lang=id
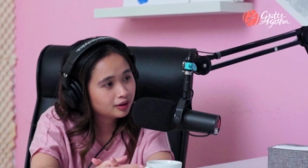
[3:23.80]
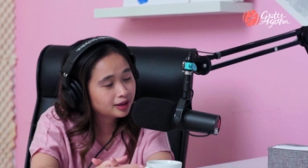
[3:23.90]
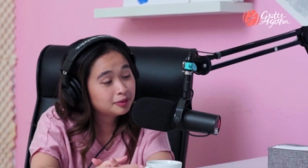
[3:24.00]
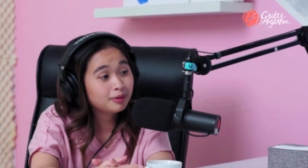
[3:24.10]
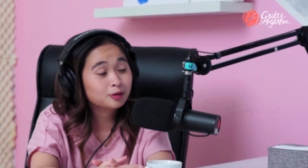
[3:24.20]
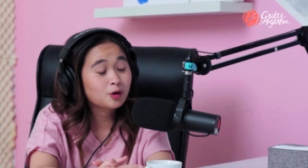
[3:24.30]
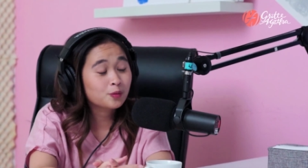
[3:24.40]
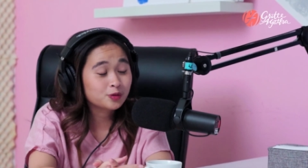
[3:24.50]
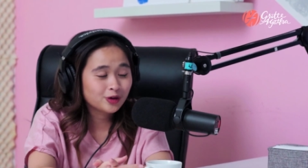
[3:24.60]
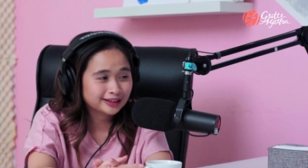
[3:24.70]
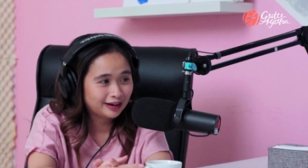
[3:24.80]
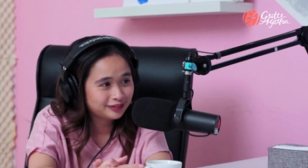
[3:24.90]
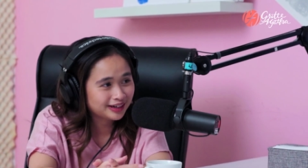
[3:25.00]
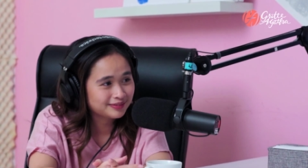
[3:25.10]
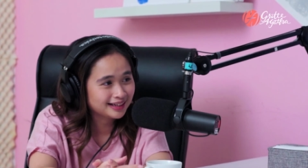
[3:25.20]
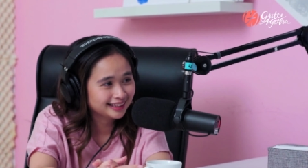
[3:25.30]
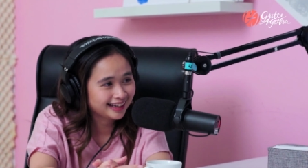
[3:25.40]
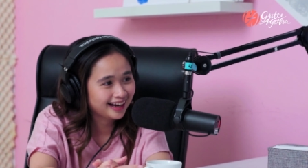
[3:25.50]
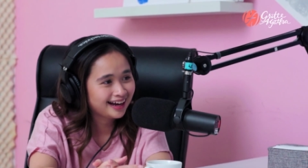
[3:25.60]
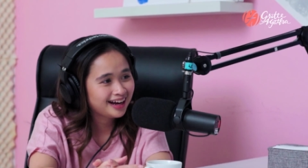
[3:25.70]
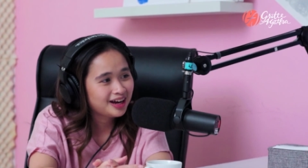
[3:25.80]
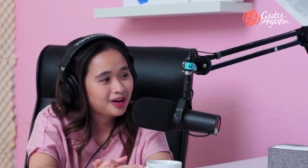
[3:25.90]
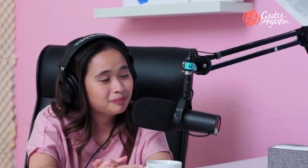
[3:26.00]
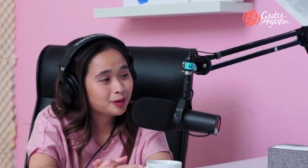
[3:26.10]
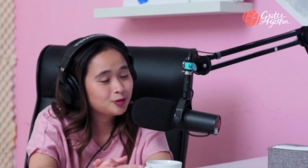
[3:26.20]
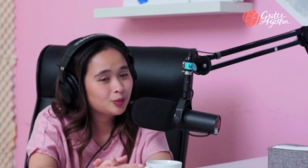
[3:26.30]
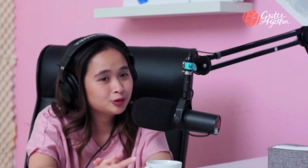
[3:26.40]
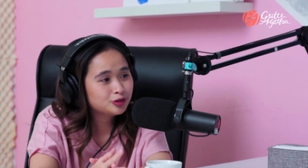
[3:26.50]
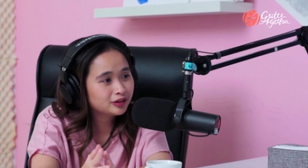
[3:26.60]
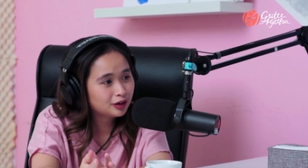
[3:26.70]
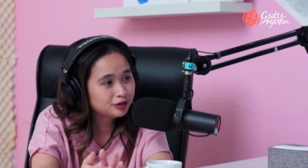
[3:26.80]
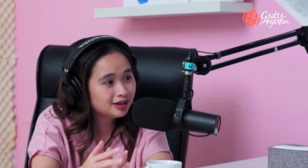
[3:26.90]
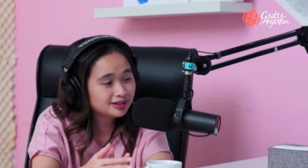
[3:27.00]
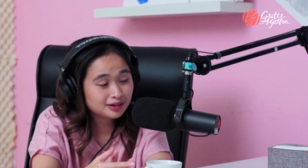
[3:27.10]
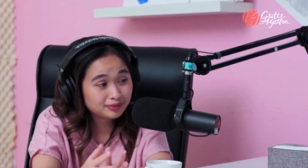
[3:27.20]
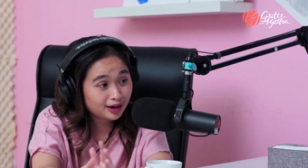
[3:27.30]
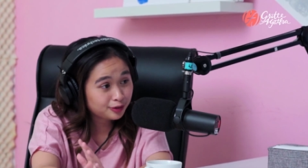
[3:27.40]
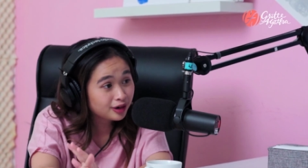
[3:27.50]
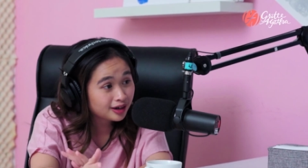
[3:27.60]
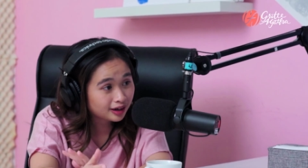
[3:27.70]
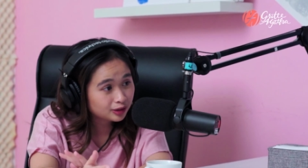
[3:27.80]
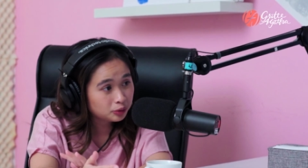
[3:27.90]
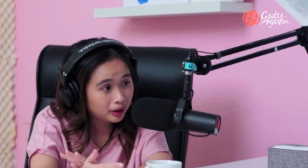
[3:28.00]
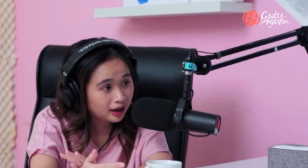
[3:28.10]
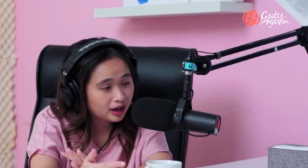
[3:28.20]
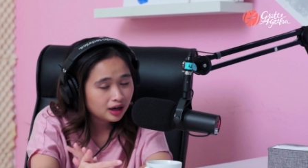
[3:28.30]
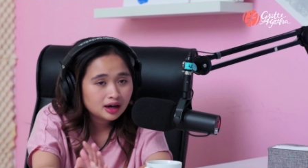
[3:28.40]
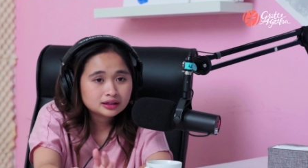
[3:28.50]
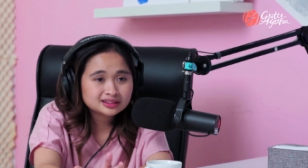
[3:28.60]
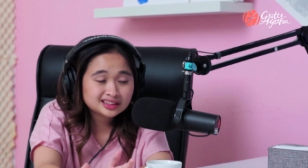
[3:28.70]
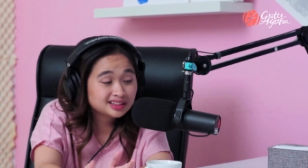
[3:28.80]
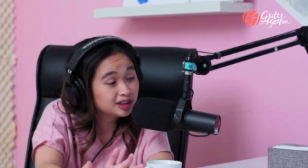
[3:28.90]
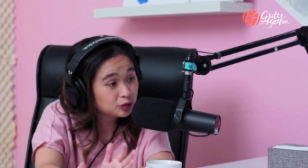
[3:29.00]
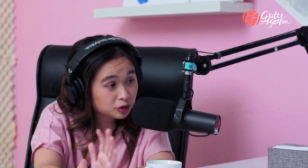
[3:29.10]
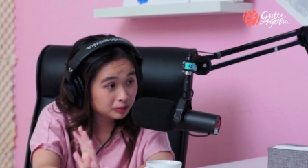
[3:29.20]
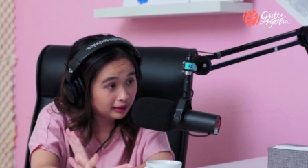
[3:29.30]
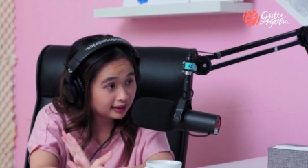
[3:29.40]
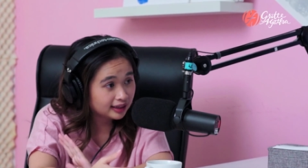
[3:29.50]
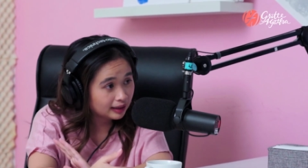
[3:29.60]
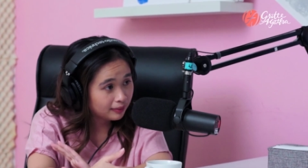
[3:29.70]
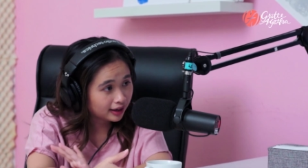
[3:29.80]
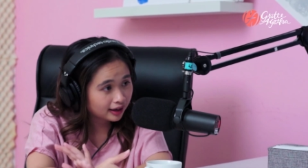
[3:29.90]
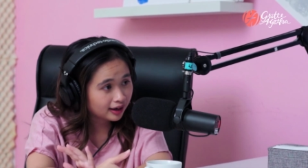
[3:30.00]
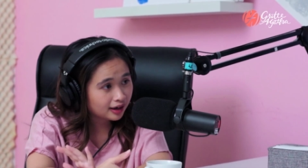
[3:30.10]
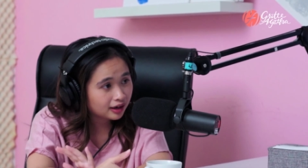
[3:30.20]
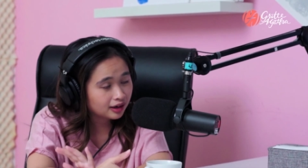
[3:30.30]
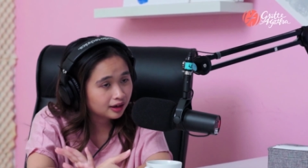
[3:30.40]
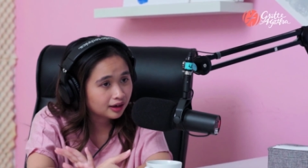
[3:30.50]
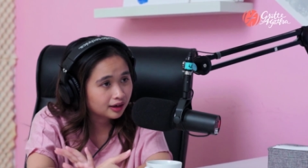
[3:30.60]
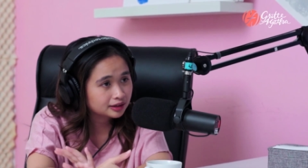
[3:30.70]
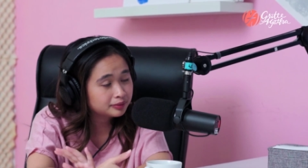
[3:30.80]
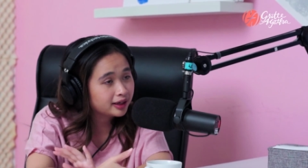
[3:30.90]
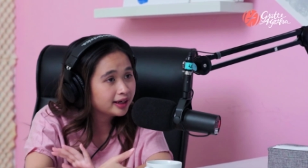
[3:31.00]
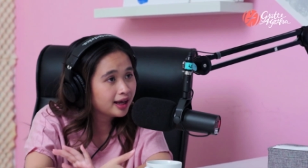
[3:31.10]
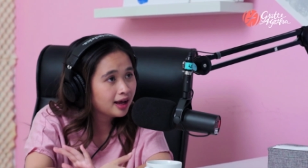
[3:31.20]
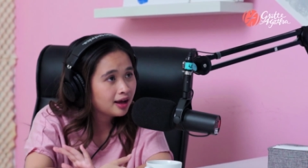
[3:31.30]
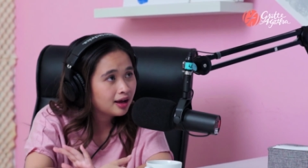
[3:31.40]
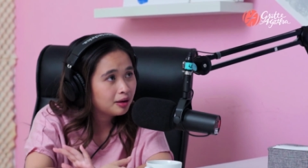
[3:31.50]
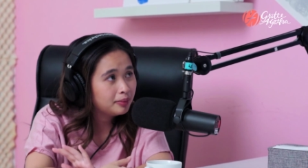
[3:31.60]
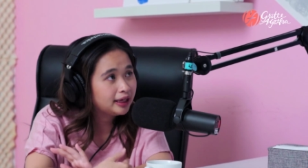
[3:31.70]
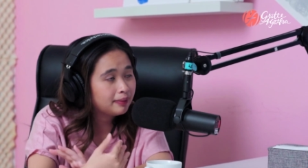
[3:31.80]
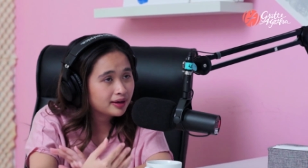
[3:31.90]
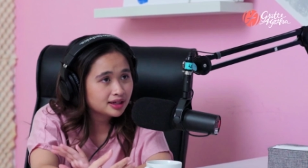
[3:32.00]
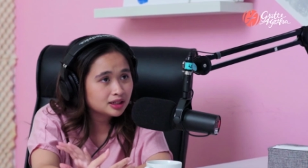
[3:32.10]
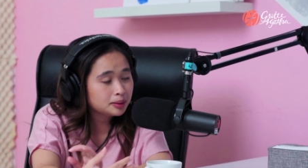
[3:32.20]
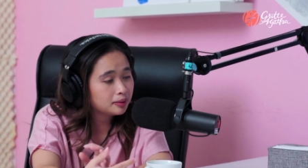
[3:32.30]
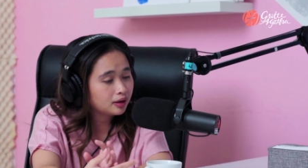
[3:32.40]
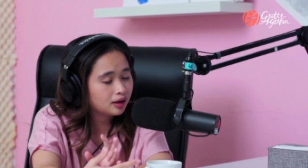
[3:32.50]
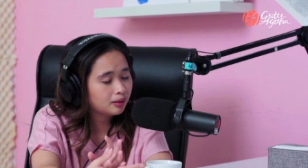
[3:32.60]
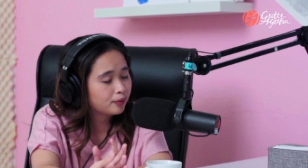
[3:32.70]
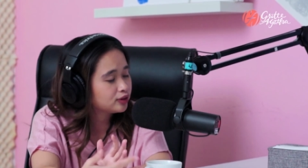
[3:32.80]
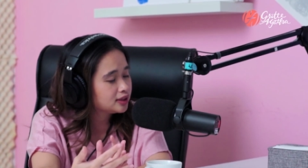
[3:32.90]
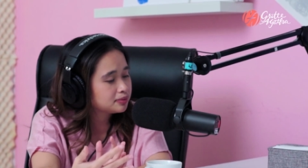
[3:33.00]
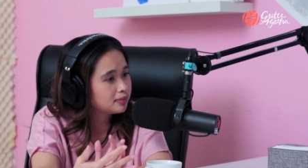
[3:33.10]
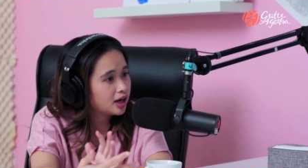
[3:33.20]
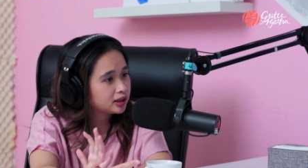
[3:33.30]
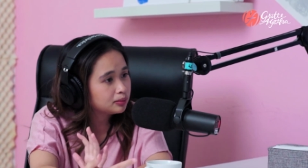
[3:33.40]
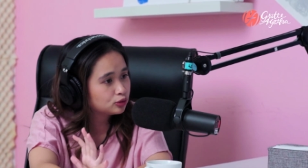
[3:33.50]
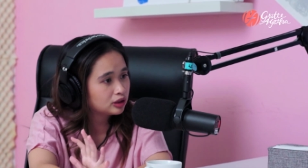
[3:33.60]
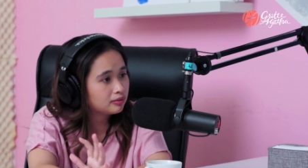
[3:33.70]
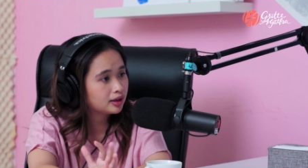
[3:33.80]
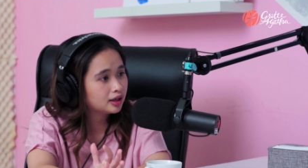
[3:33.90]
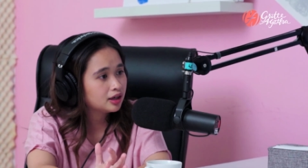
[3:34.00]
Ini baru 22 tahun ya berarti ya? iya. ya? Baru 22 tahun dan sedang mengandung anak kedua. Iya. Kita tarik ulur ke belakang ya mbak ya. Uh, sebenarnya bagaimana sih uh, proses mbak ketemu sama